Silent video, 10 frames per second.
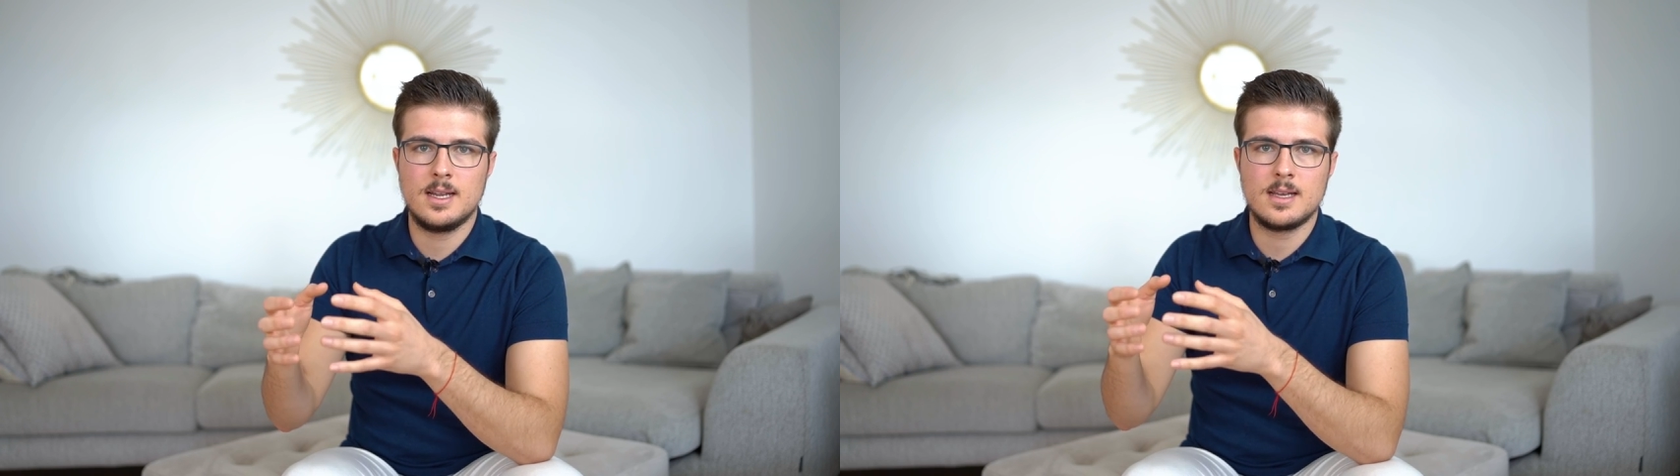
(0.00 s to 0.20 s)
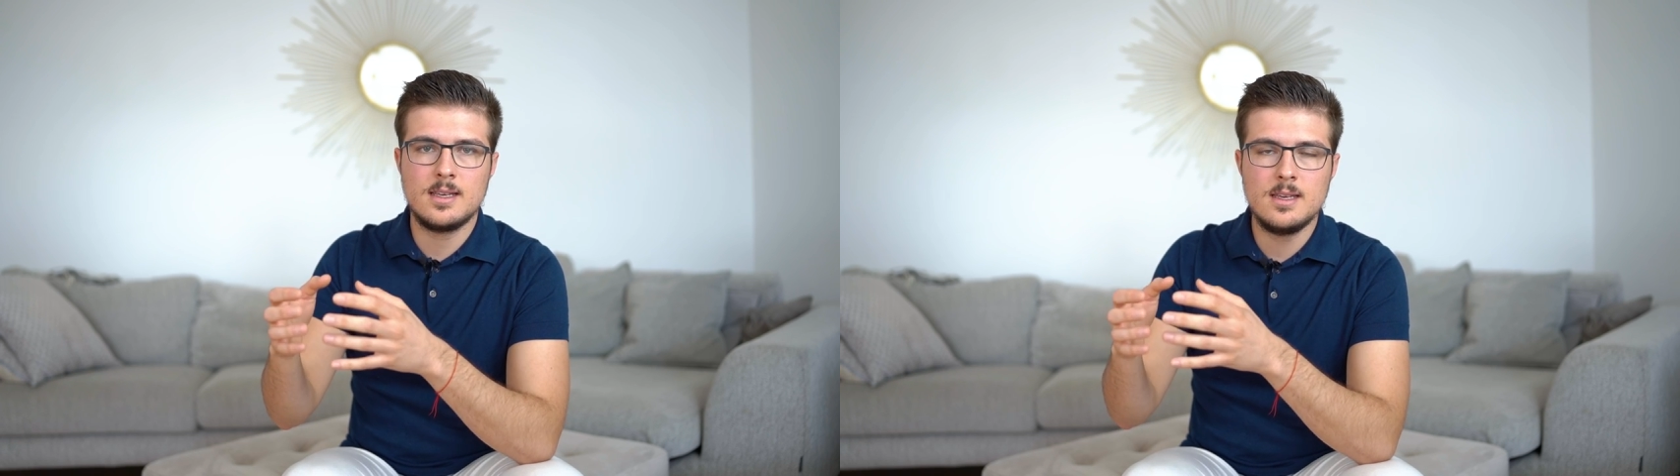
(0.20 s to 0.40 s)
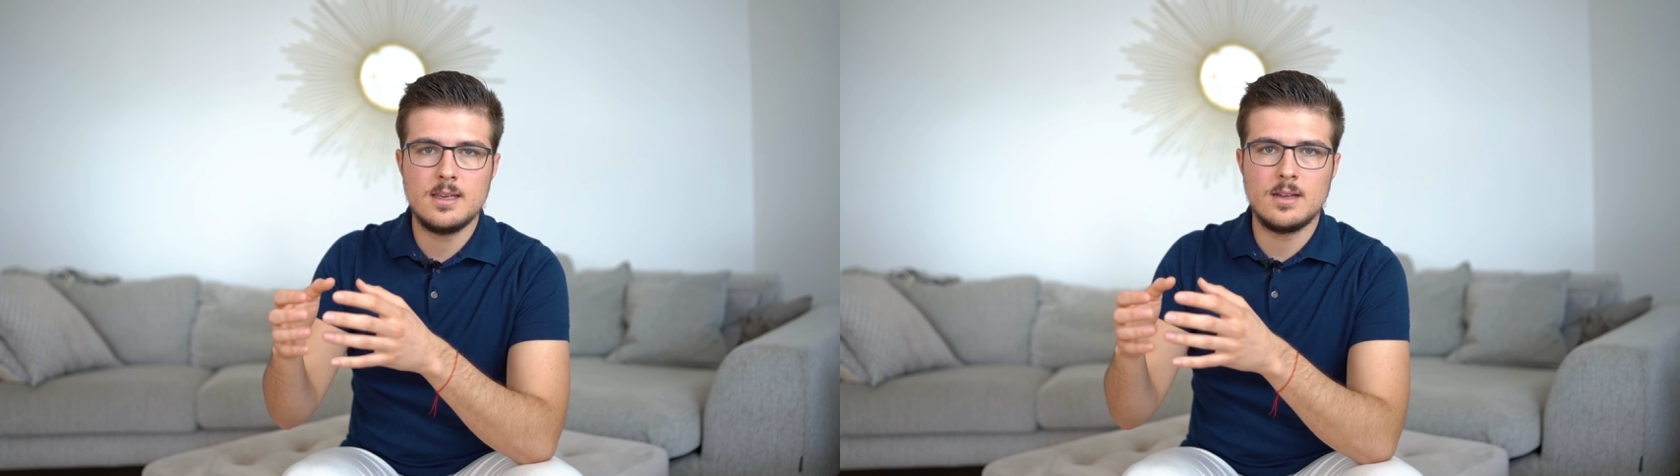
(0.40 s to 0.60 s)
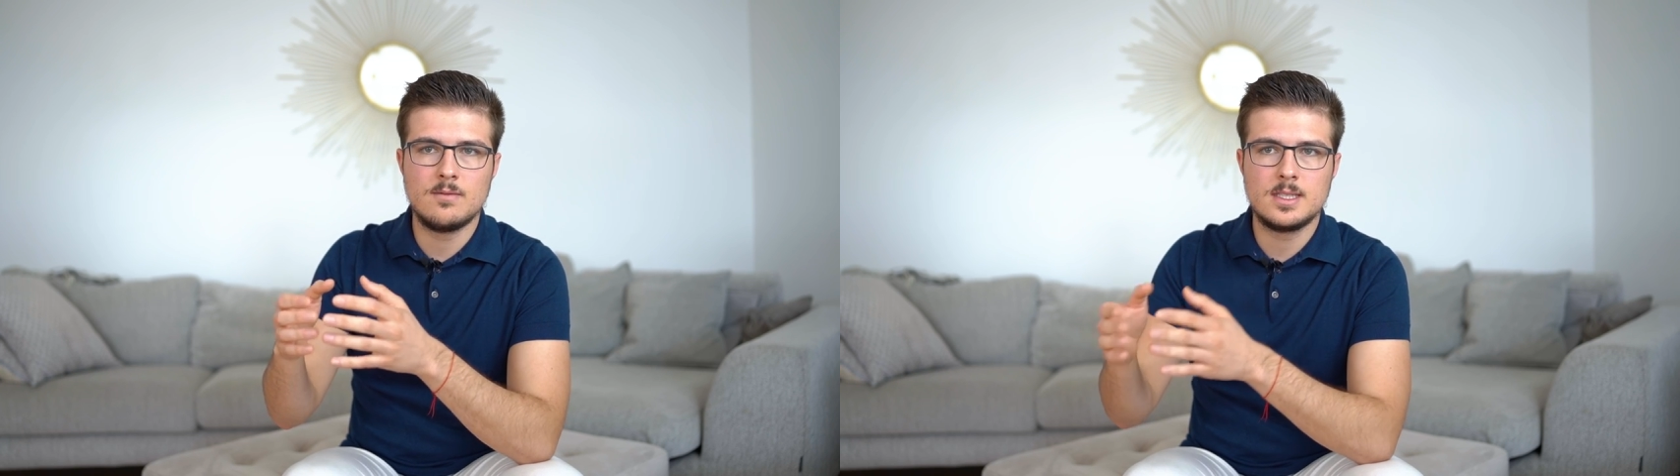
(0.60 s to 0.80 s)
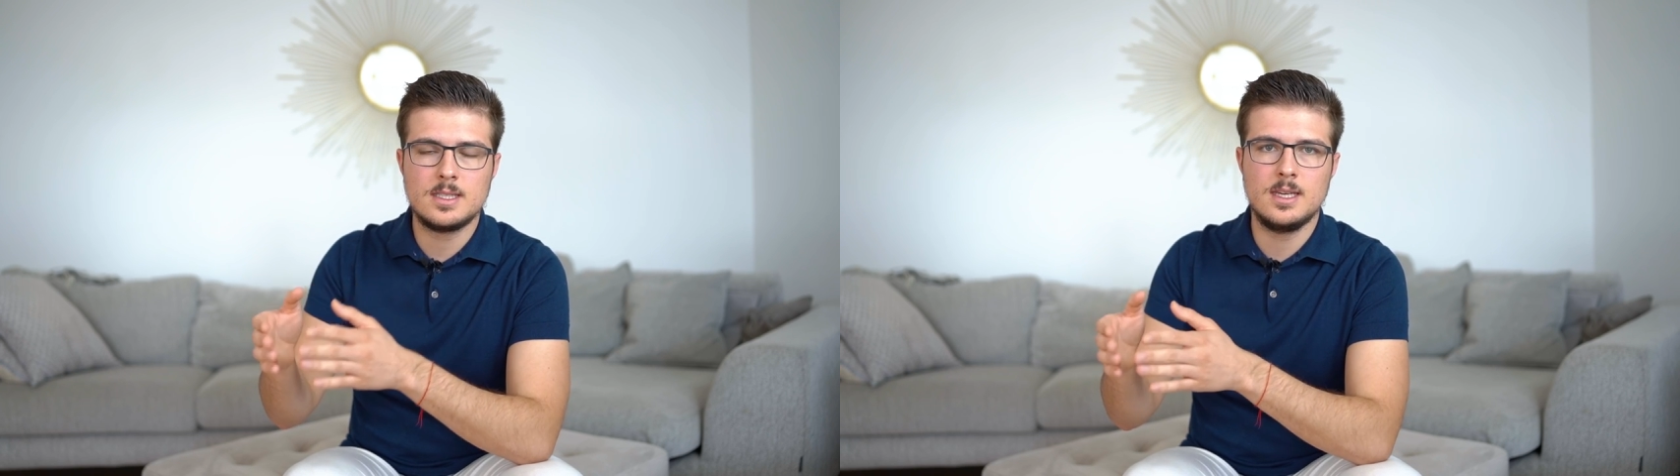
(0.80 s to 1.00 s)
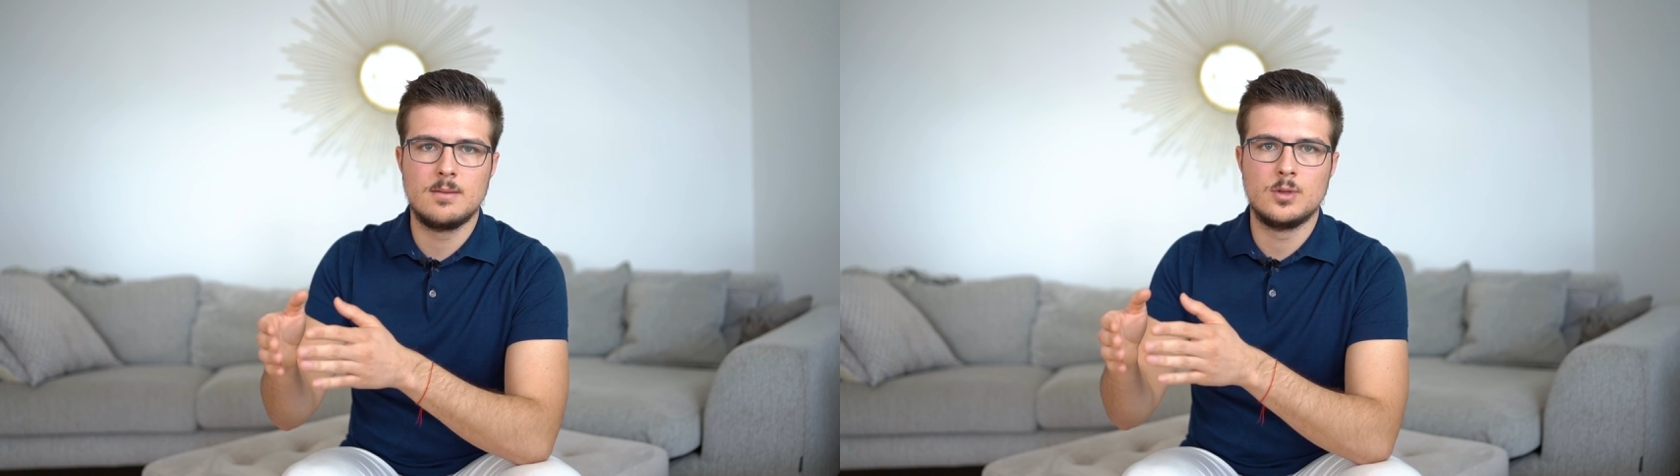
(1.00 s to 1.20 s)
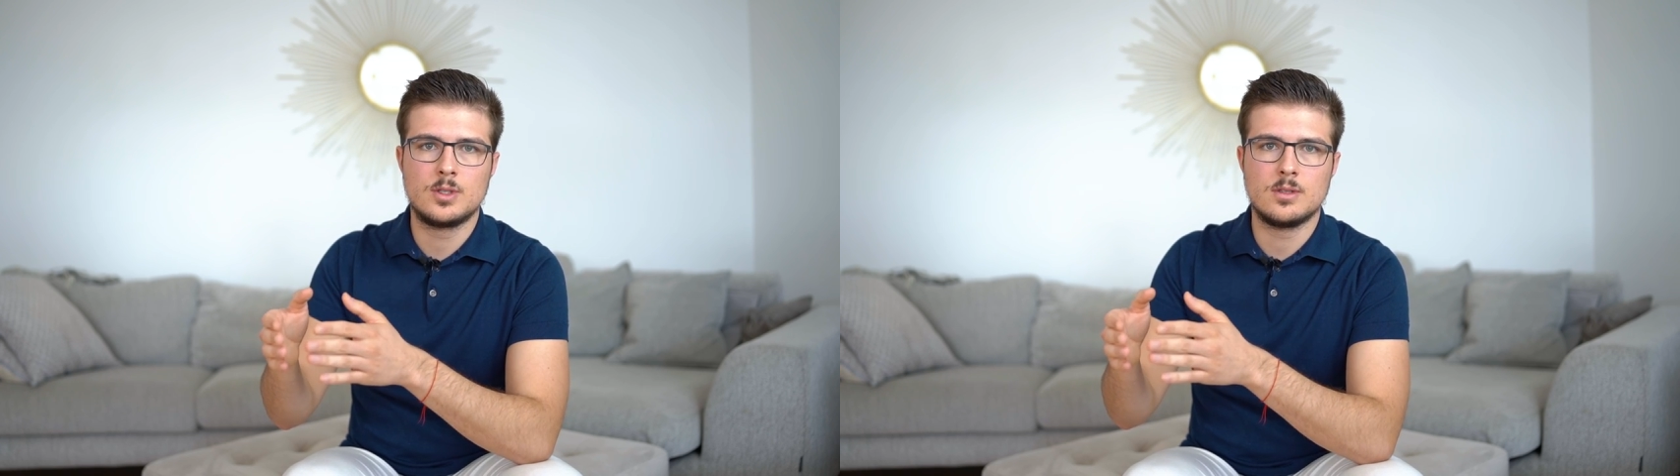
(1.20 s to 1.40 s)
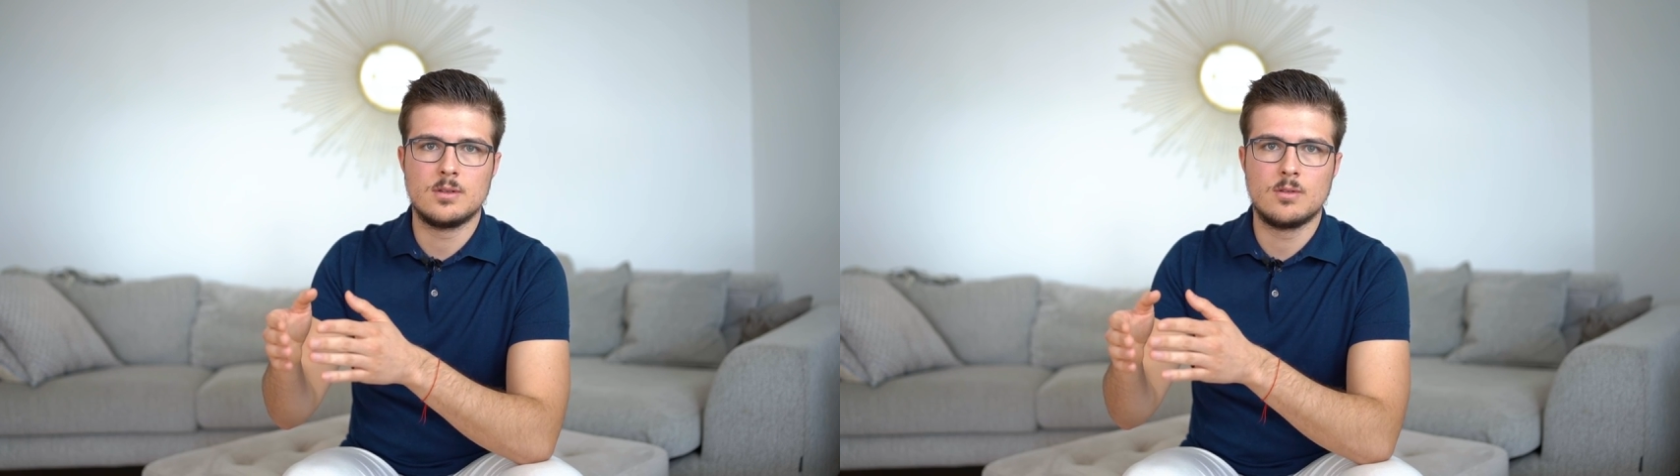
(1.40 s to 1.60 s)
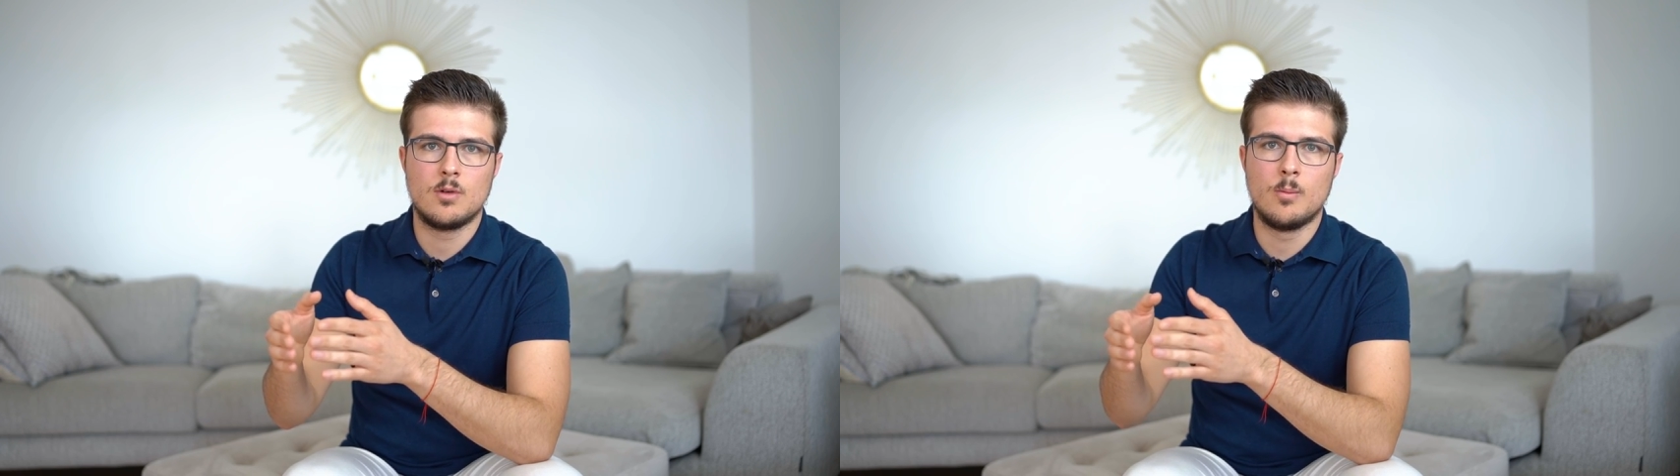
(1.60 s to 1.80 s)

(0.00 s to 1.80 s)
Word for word: Energie investieren müssen,